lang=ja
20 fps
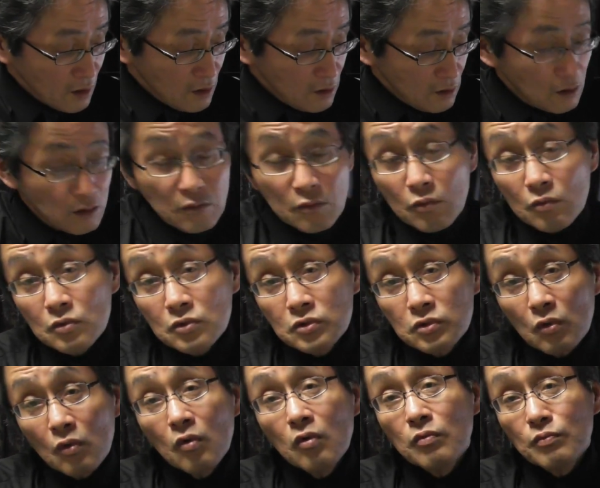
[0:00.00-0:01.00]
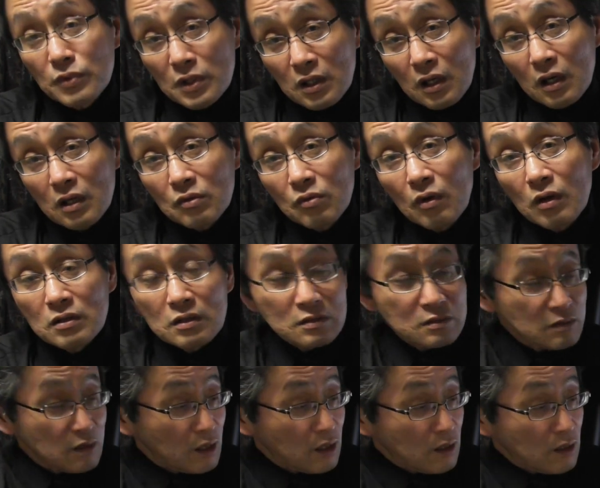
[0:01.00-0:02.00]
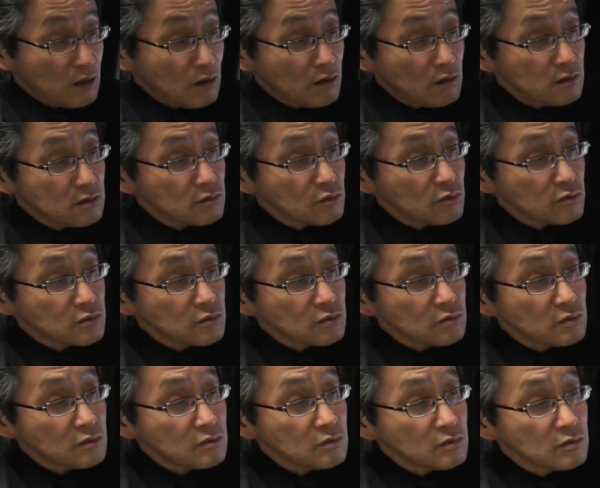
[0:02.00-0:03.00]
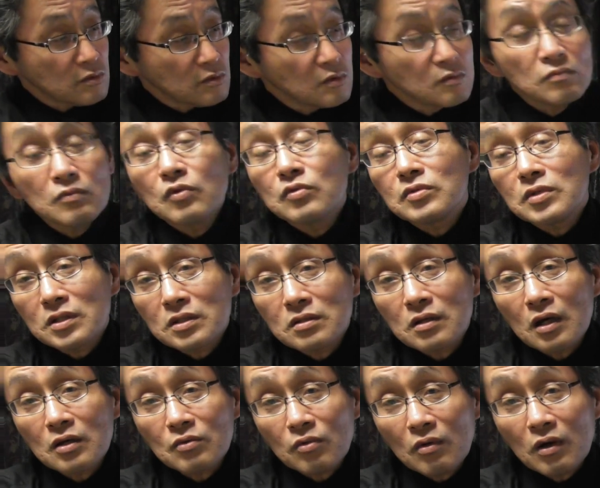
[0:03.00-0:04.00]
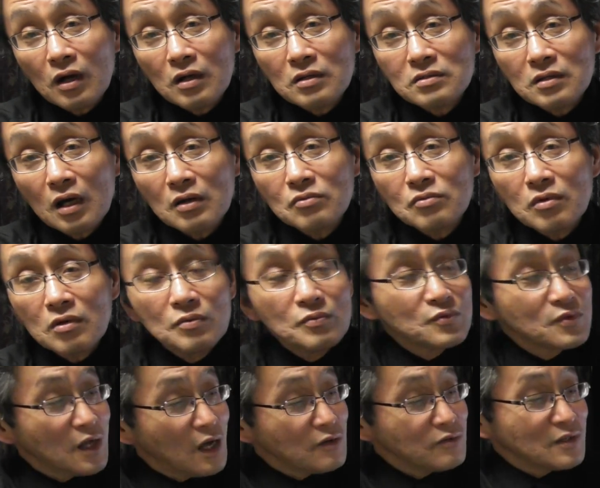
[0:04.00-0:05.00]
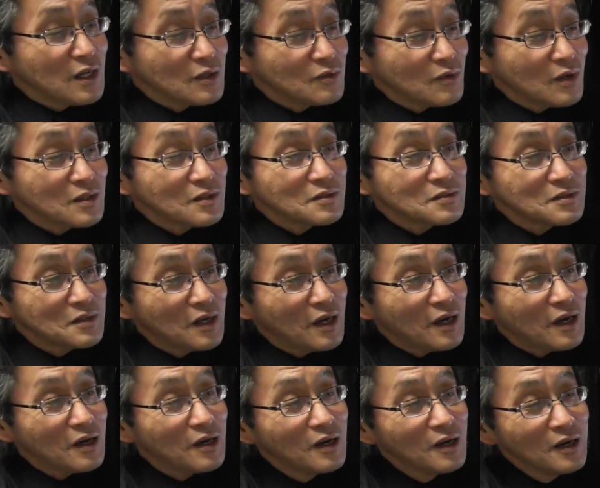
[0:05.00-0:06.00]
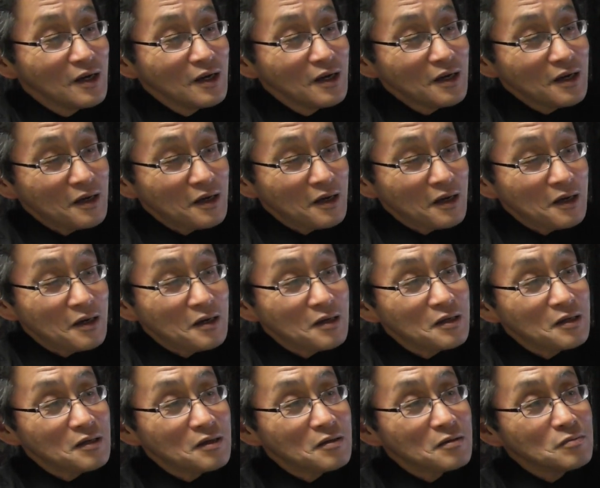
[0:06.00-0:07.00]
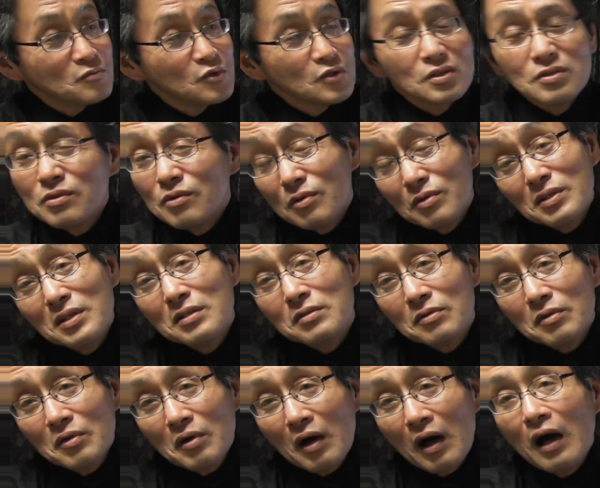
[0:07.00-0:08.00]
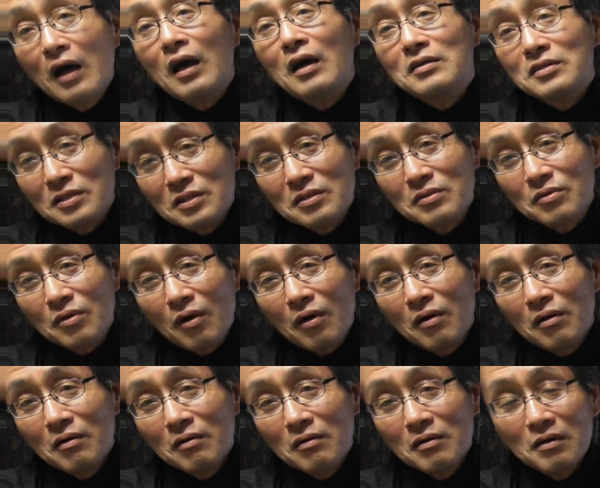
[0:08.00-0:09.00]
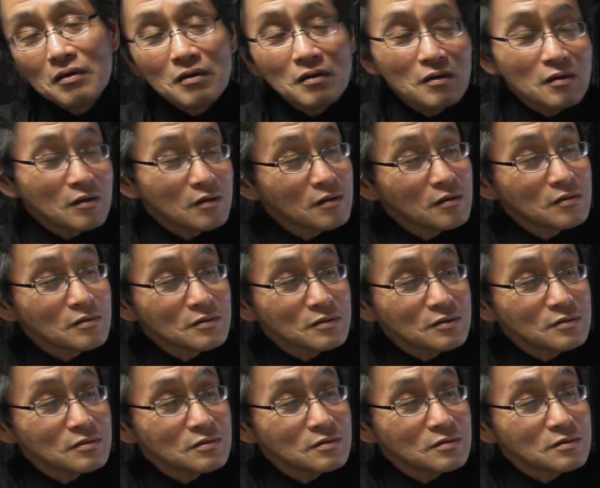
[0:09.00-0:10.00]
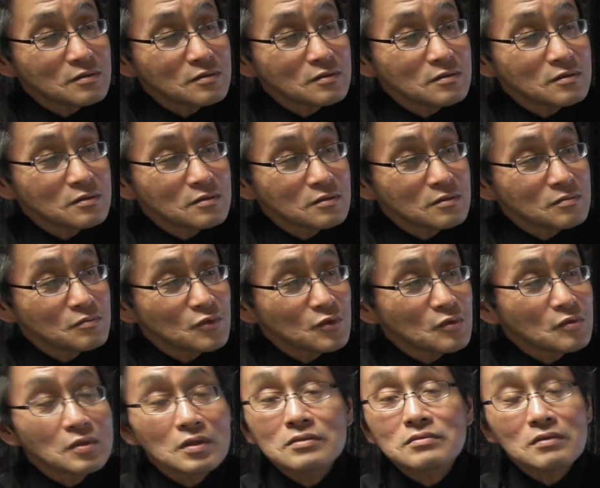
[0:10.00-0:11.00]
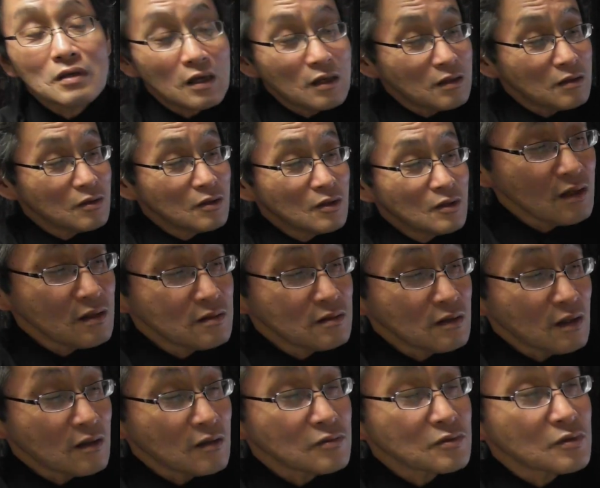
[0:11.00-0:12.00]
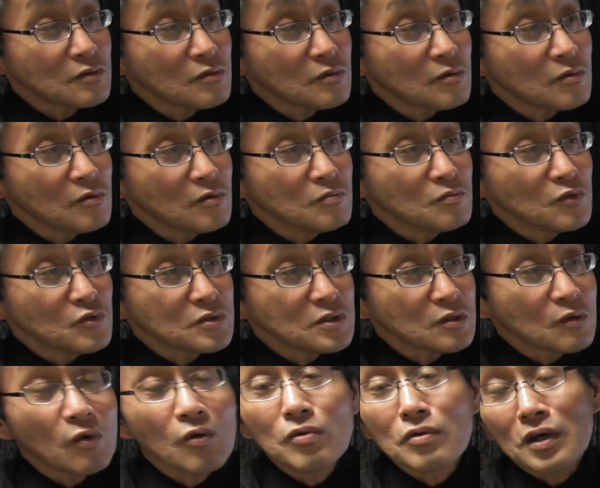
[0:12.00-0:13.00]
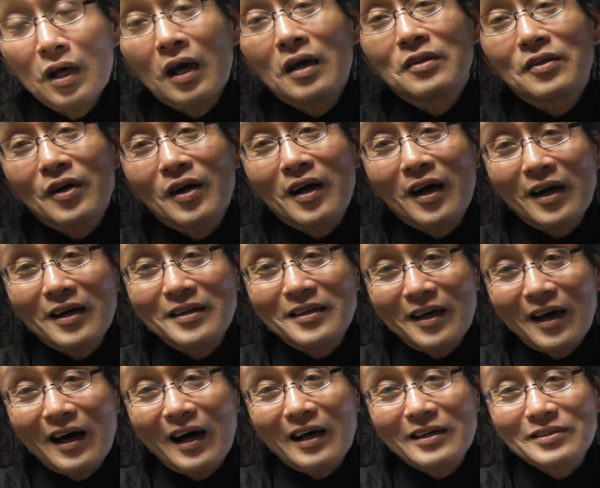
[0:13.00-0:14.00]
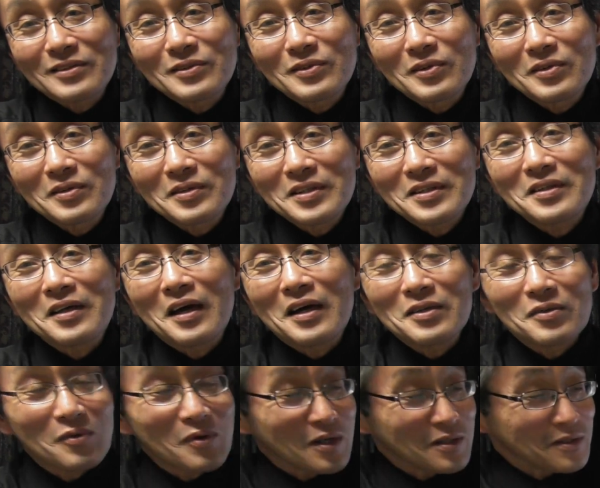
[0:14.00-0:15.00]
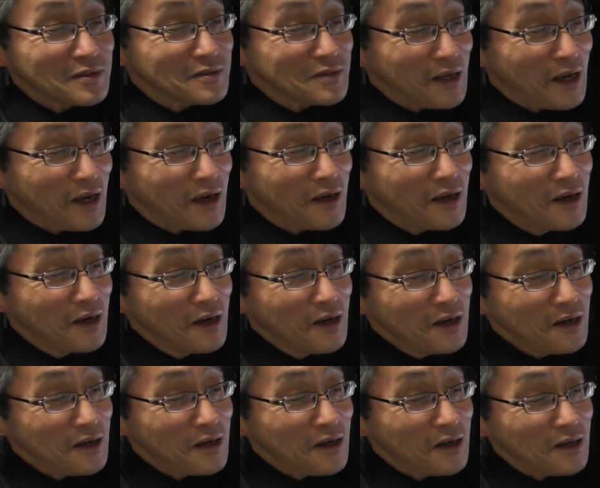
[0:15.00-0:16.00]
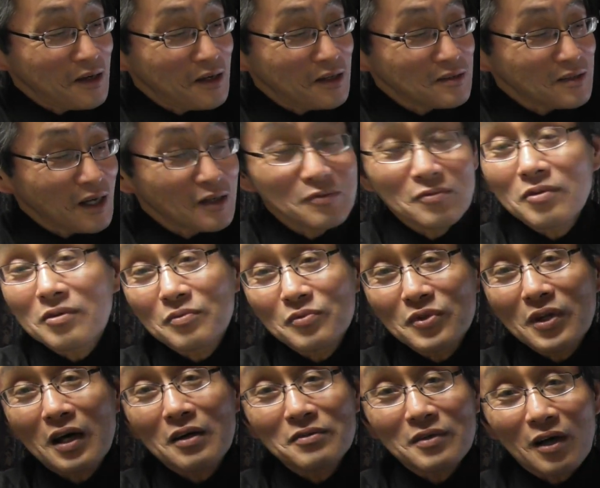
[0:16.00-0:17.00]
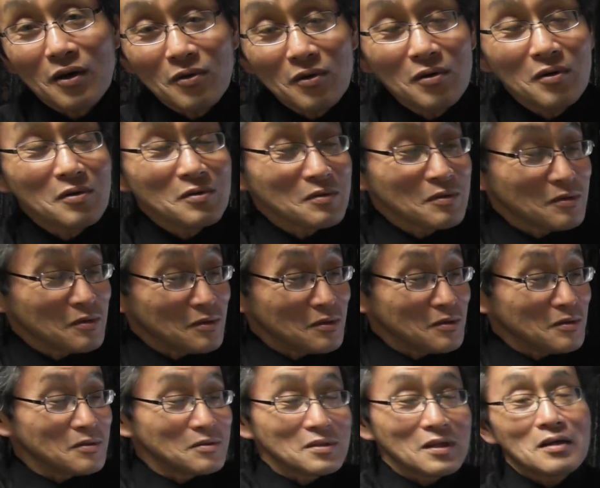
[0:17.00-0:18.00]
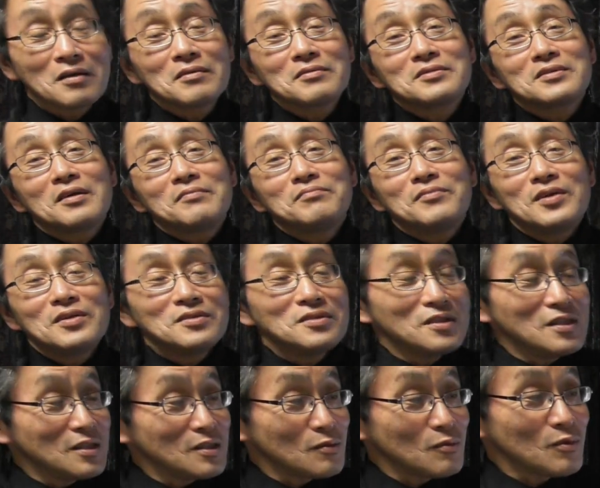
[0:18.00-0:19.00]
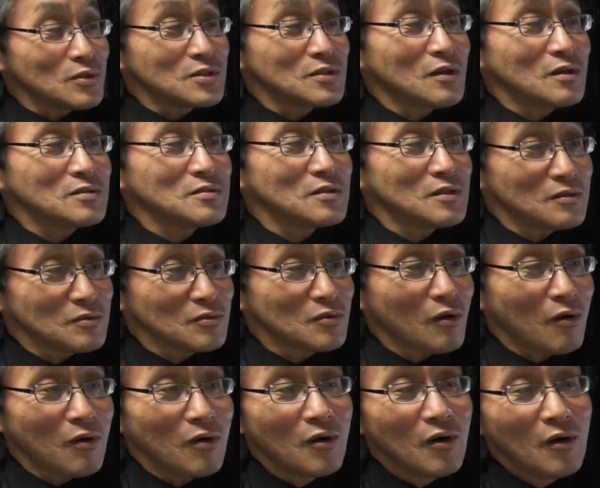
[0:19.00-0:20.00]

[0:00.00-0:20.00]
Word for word: あの、正見重とかですね、あとその、本音自治体とか、山道船田とかですね、えー、もう非常にその怪しいというものですね。なんかその本文字根源で書いたその額とかですね、えー、参道宗枝をなんか全面に押し出していると。